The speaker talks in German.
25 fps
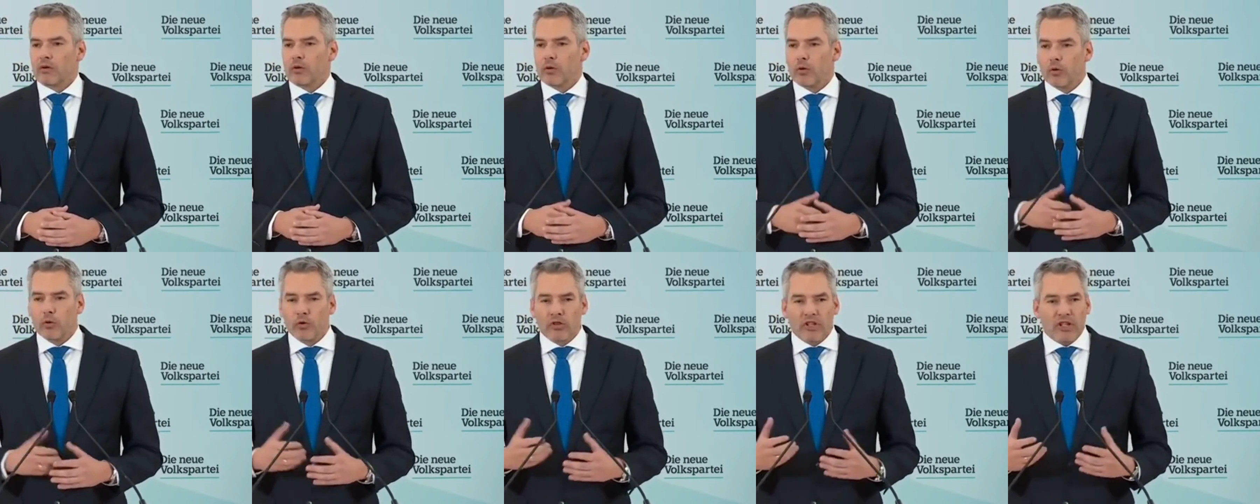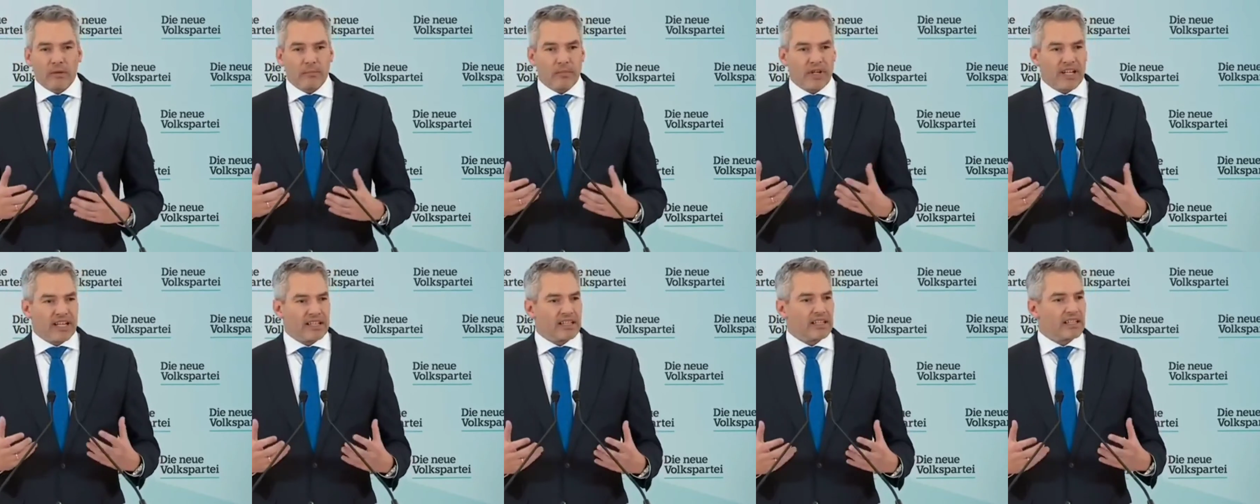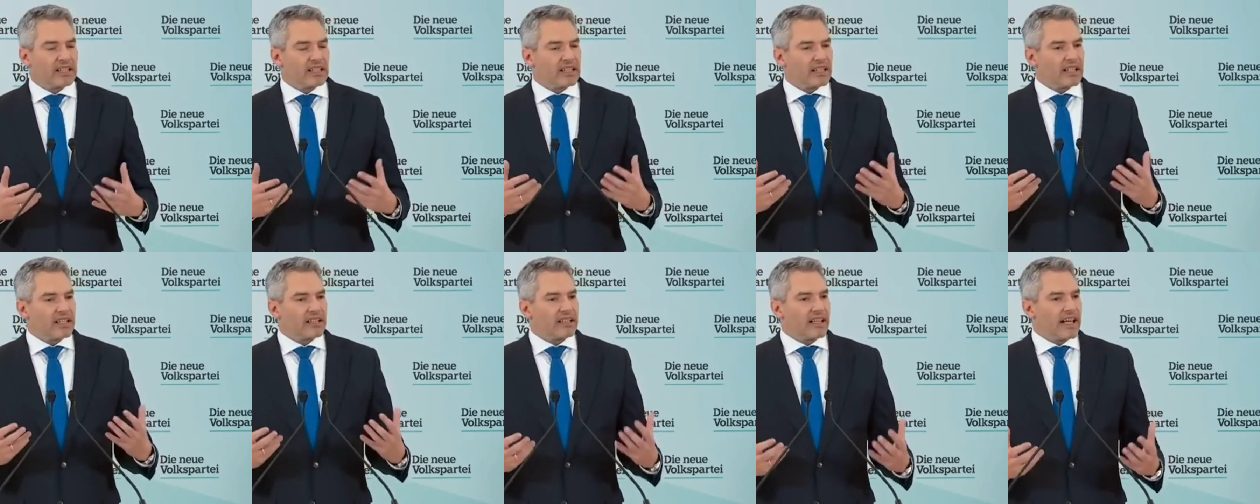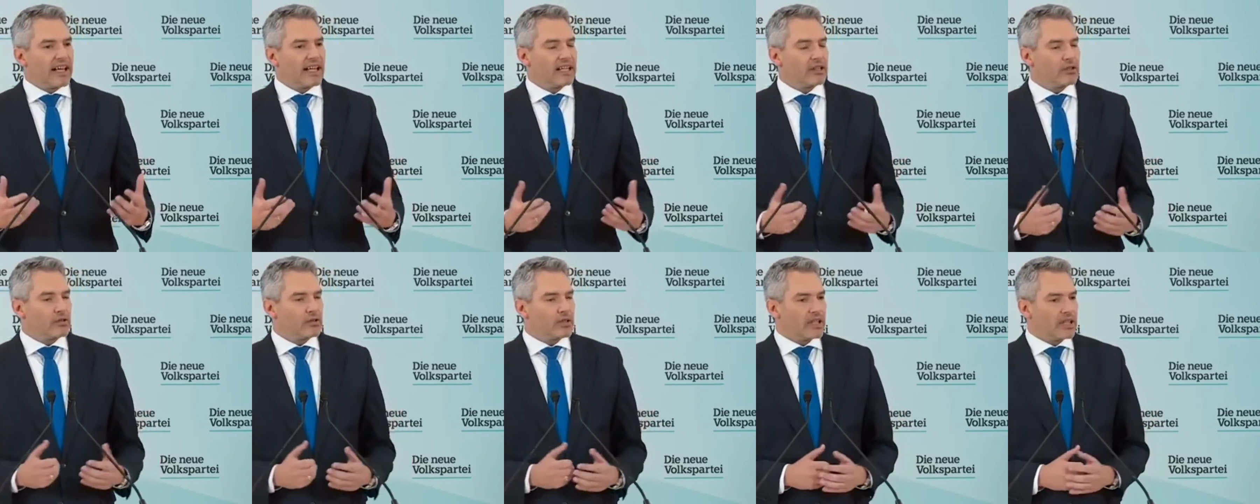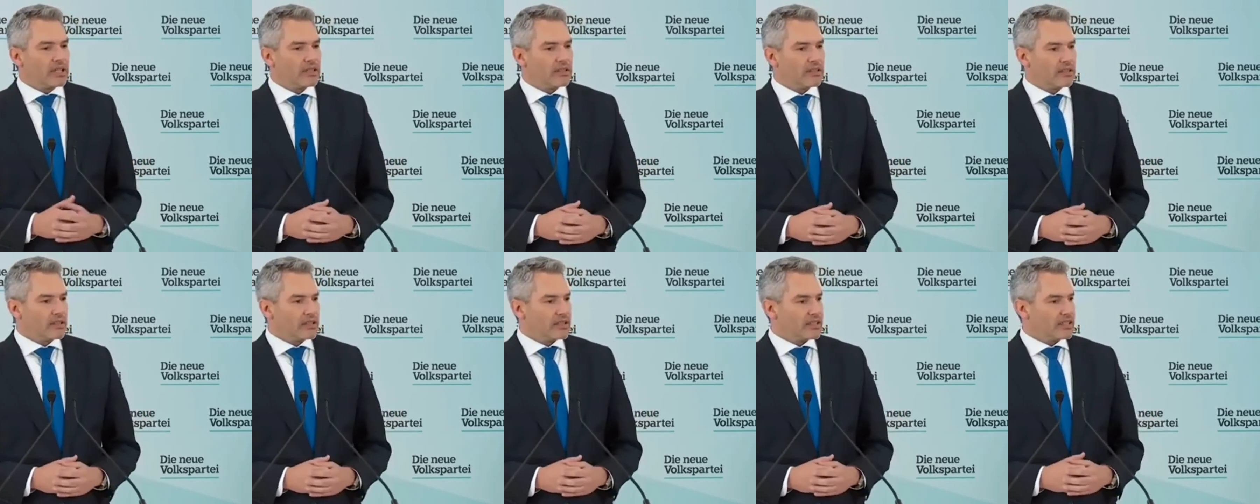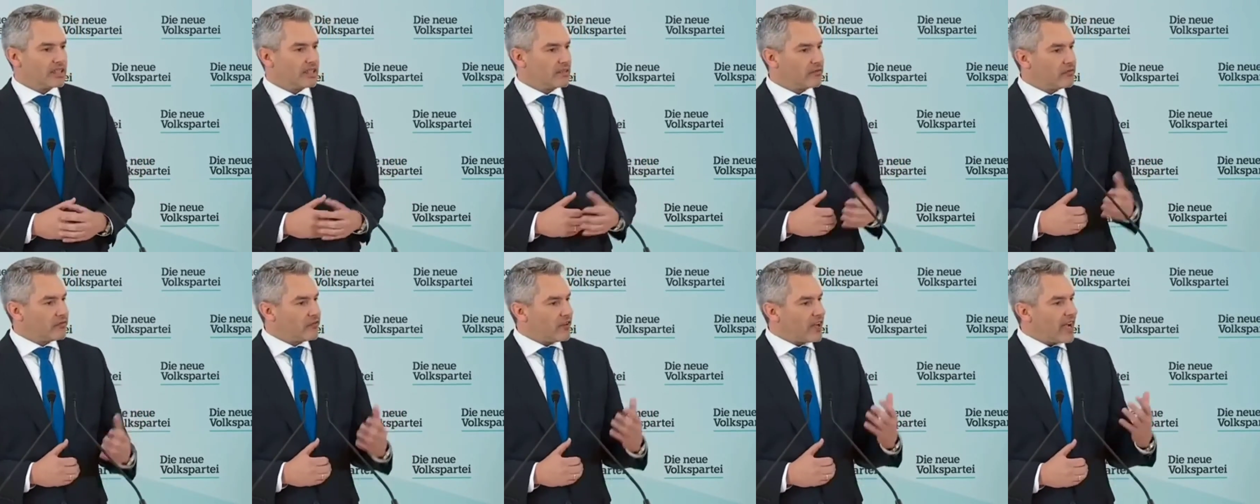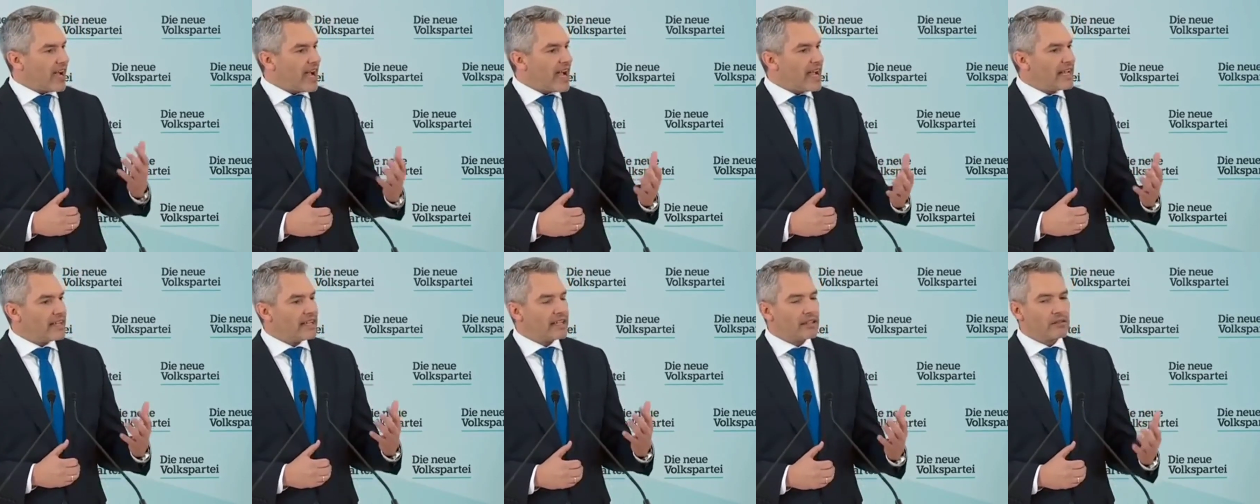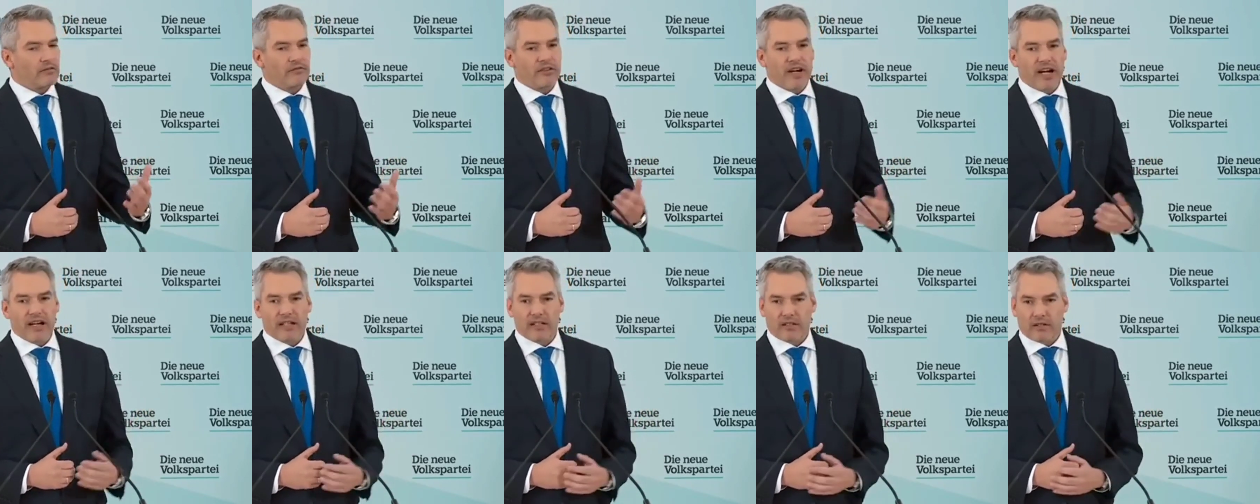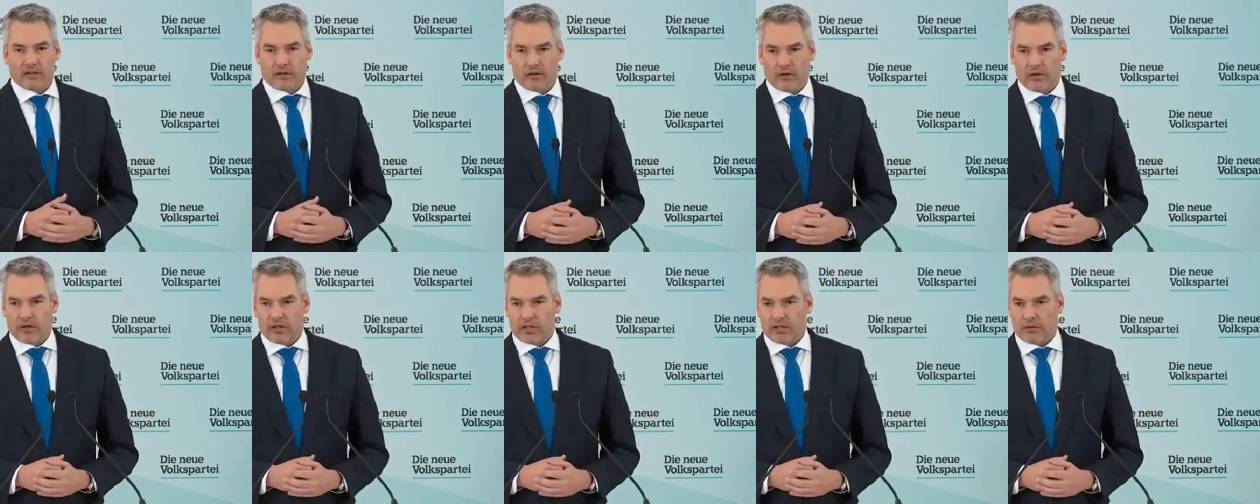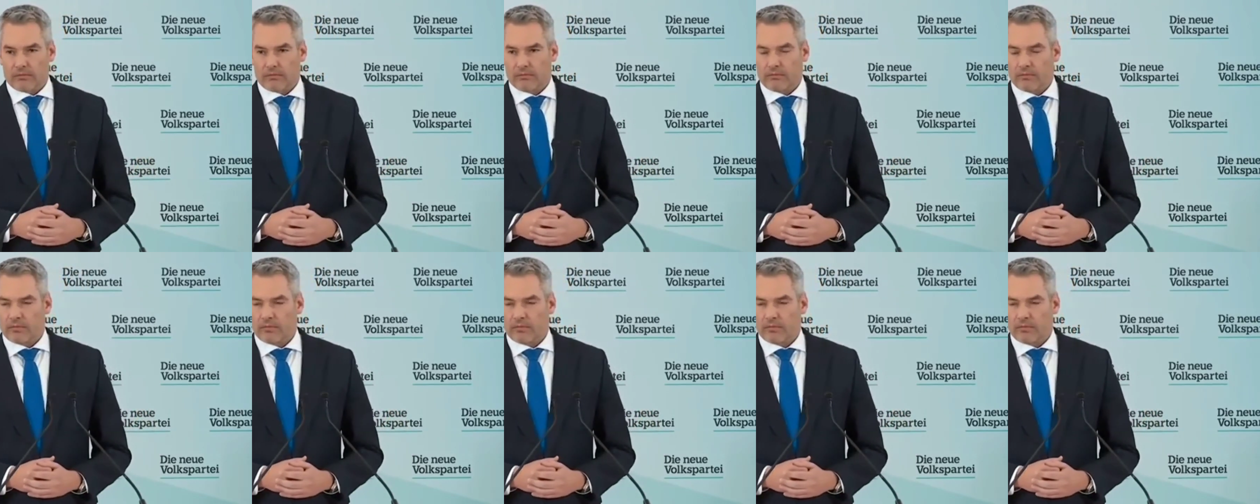unabhängig ihrer Neigungen sich frei entfalten können.